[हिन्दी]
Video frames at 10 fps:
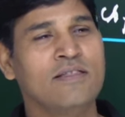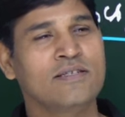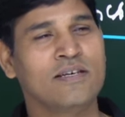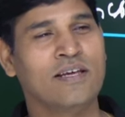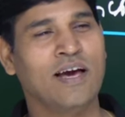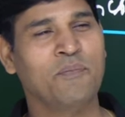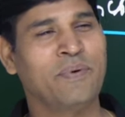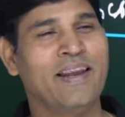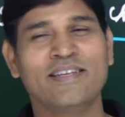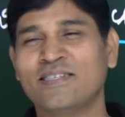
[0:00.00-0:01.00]
दशहरे यार
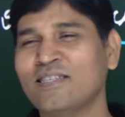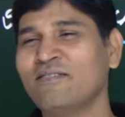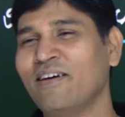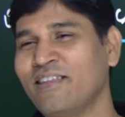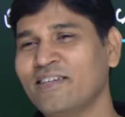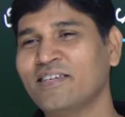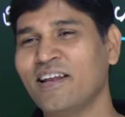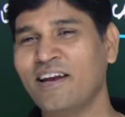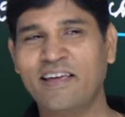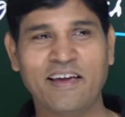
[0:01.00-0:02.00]
पहले जैसे दिवाली
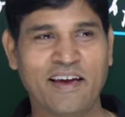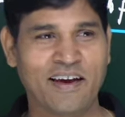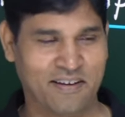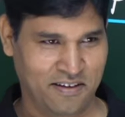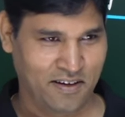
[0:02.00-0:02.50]
दशहरे नहीं है यार